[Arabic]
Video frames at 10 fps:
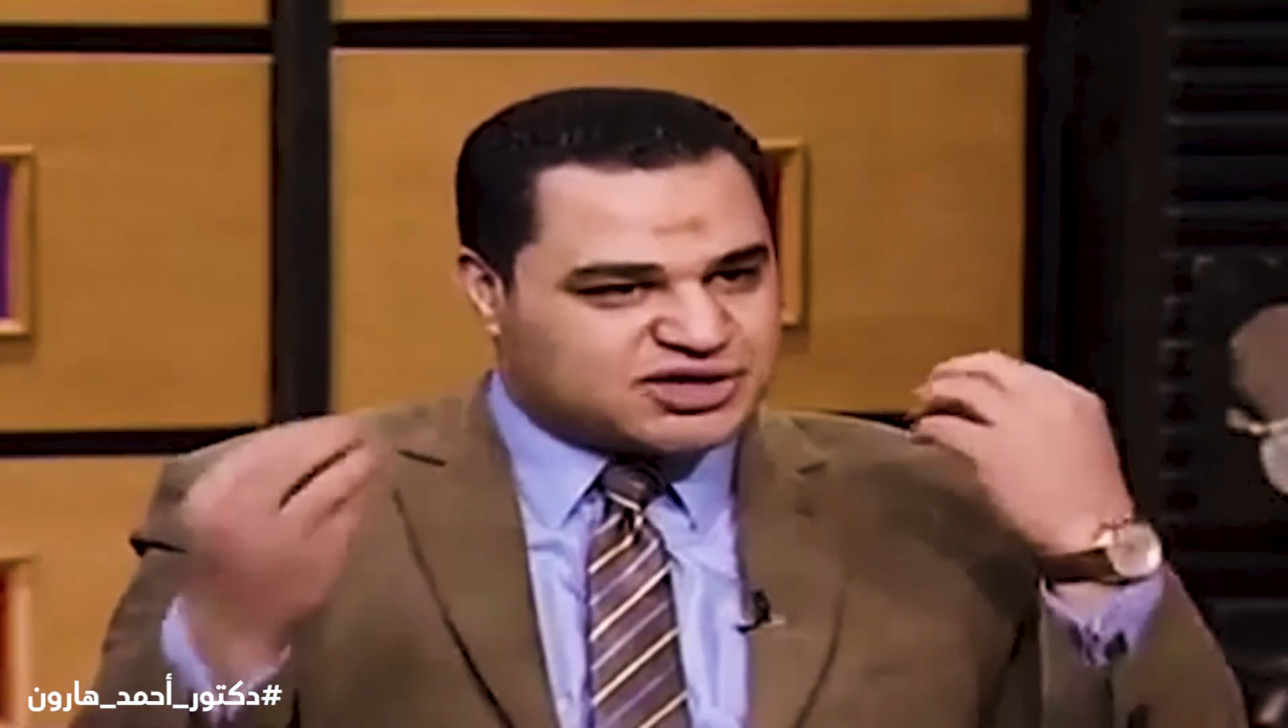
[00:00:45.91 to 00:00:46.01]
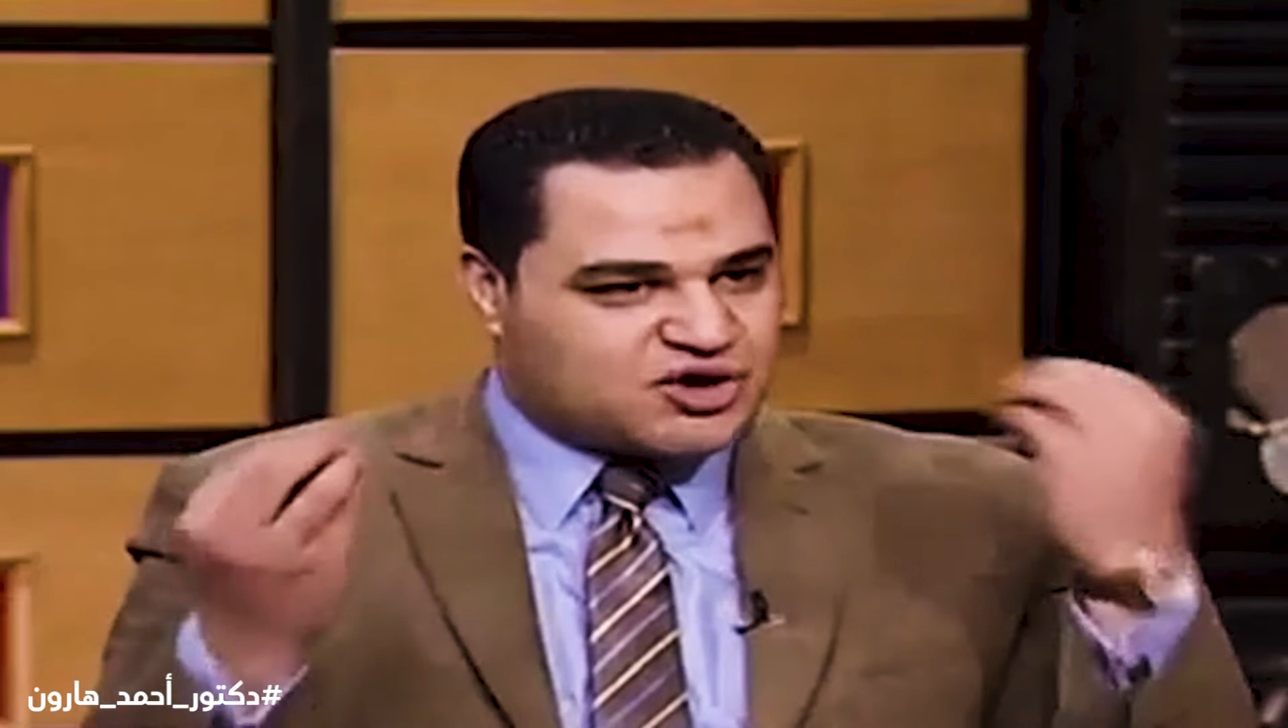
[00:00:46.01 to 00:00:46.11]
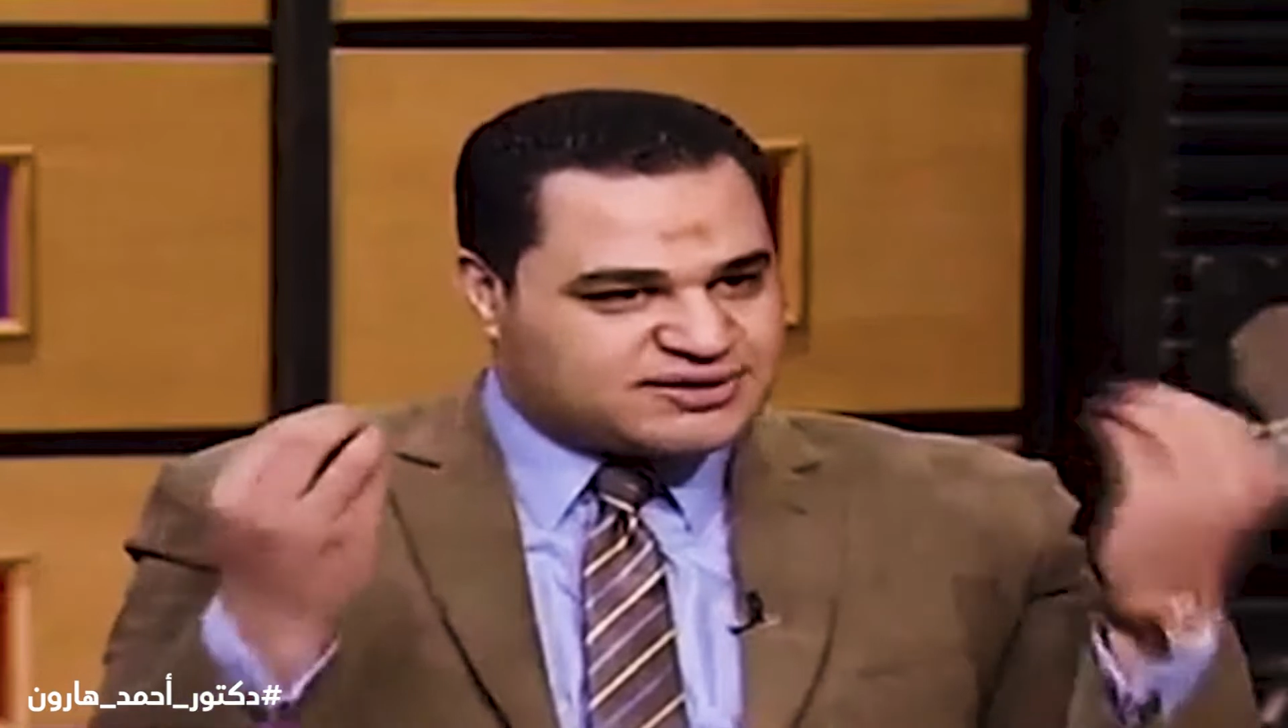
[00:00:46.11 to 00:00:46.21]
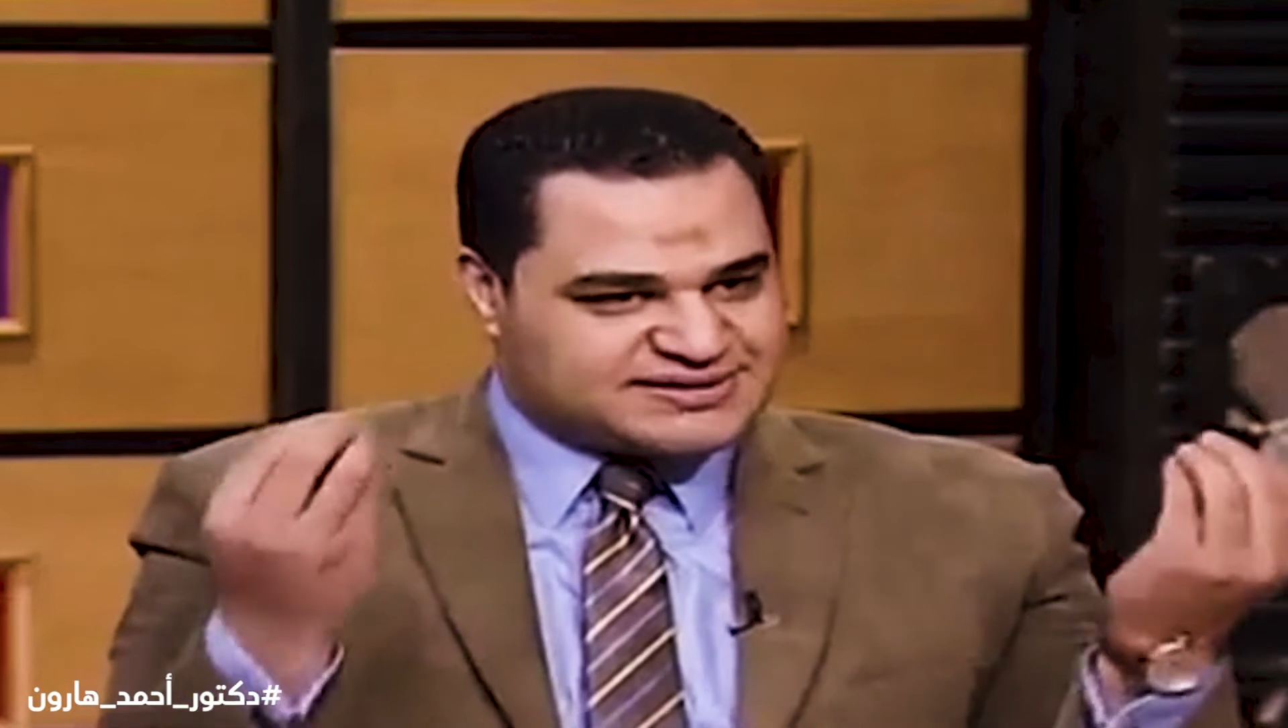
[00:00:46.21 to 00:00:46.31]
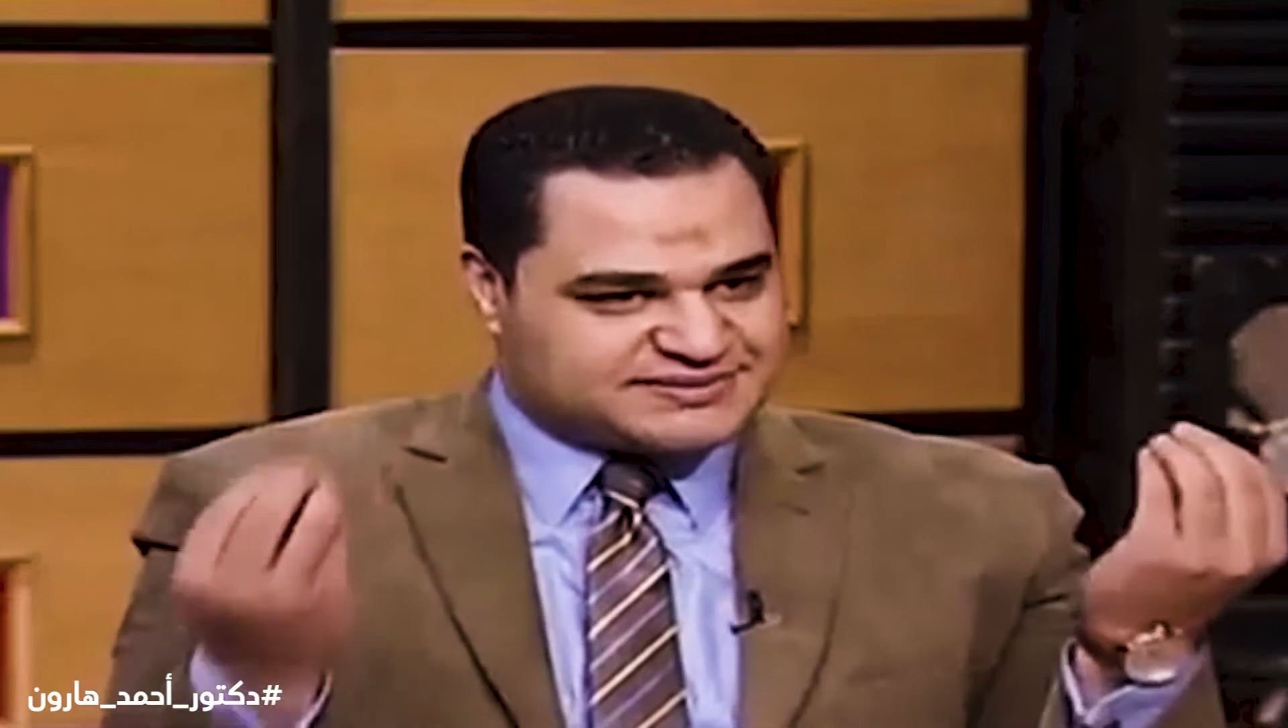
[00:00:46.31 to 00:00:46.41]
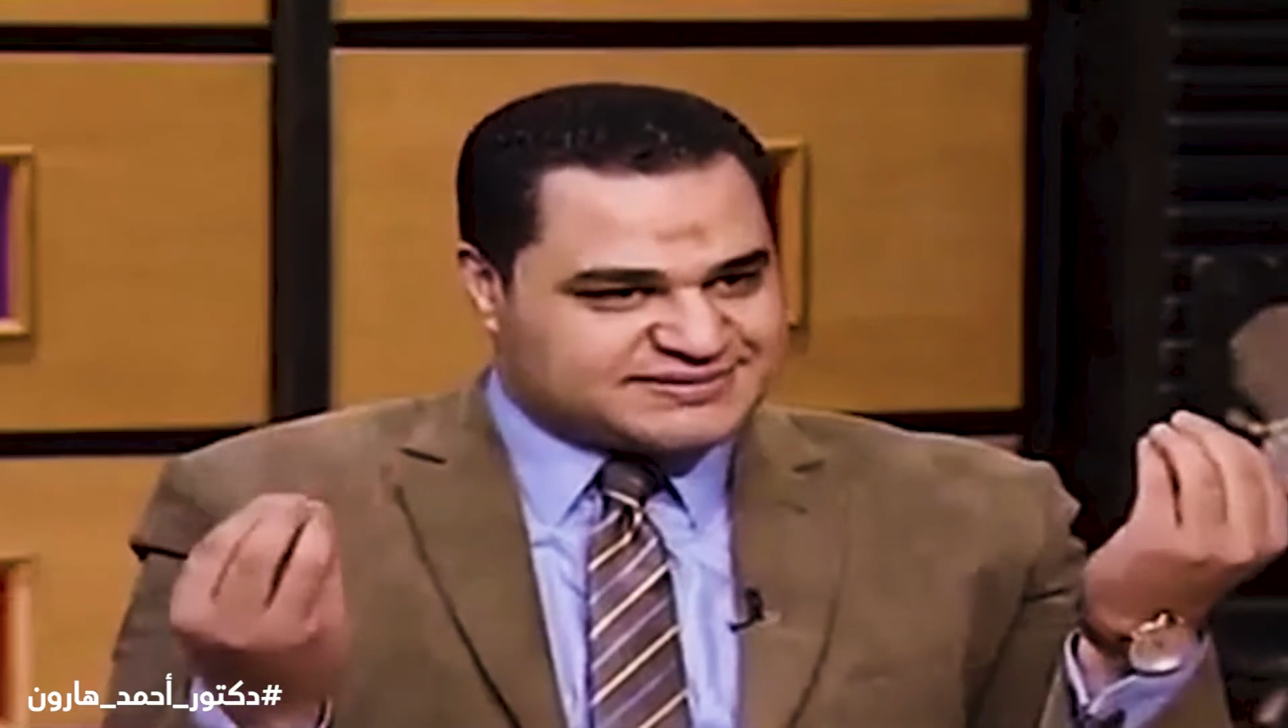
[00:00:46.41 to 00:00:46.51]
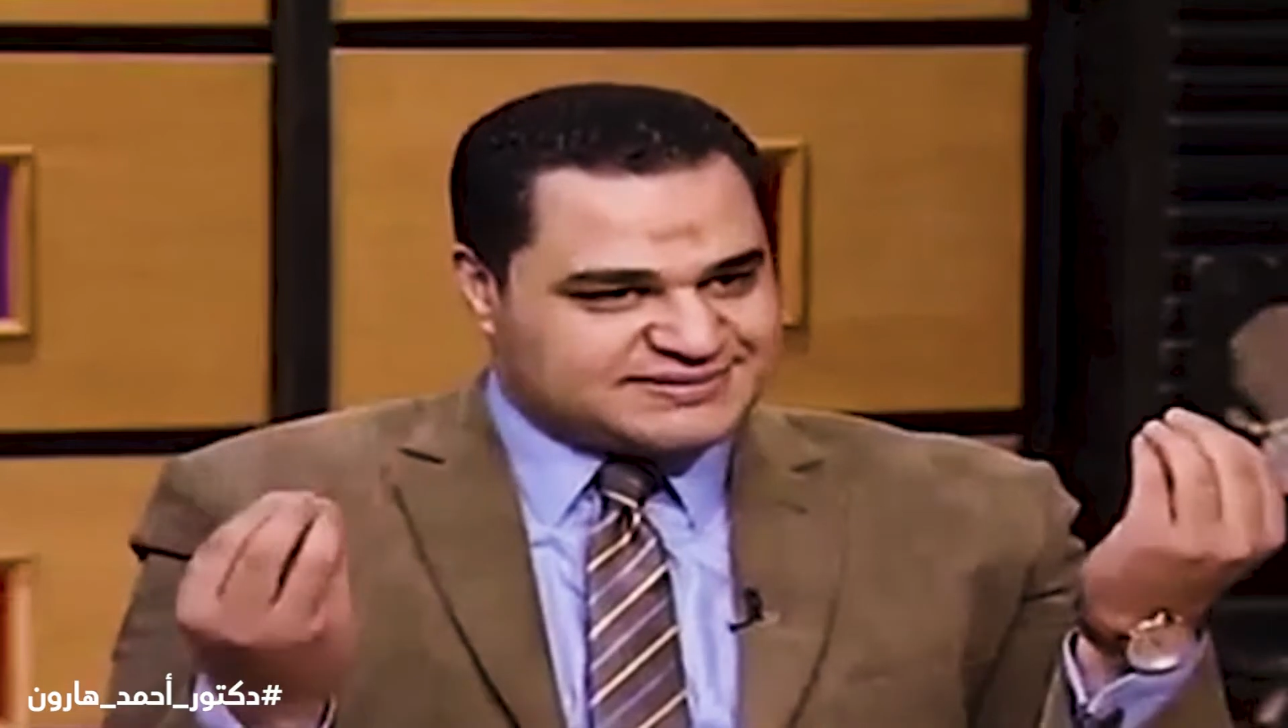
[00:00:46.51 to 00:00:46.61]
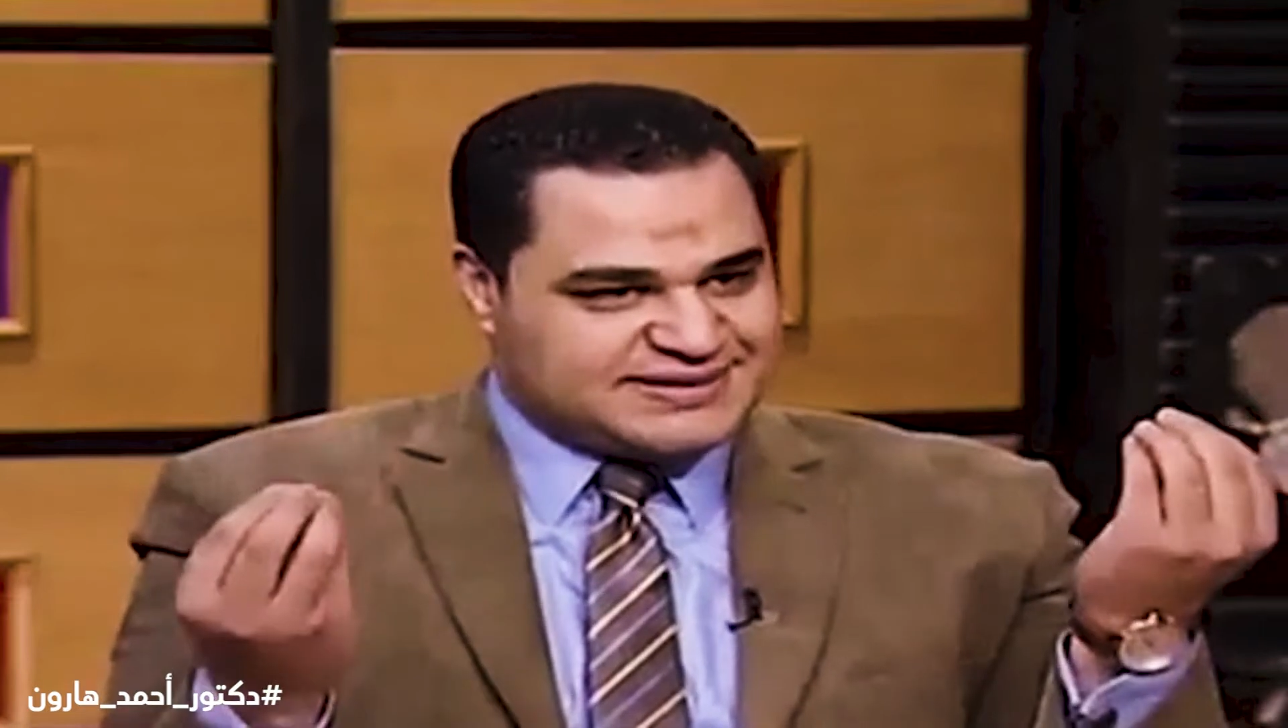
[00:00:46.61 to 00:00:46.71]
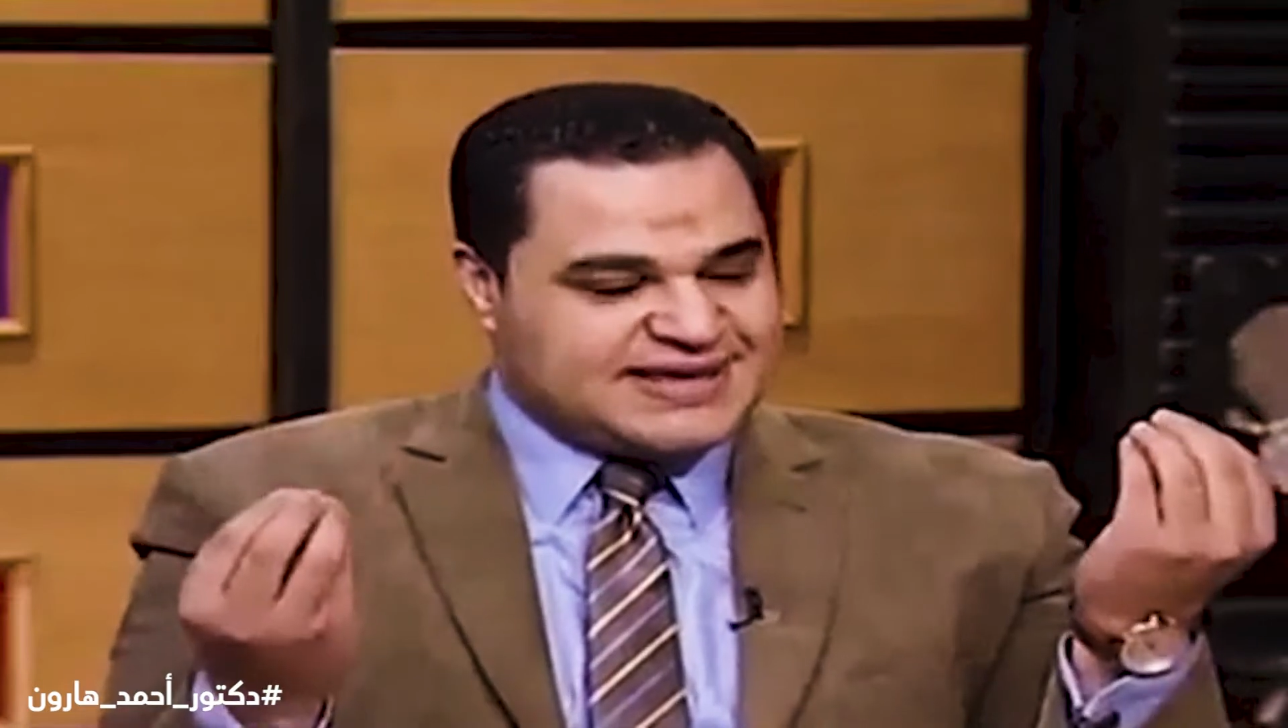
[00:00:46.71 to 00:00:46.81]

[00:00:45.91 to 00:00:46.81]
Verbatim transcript: الكونسبت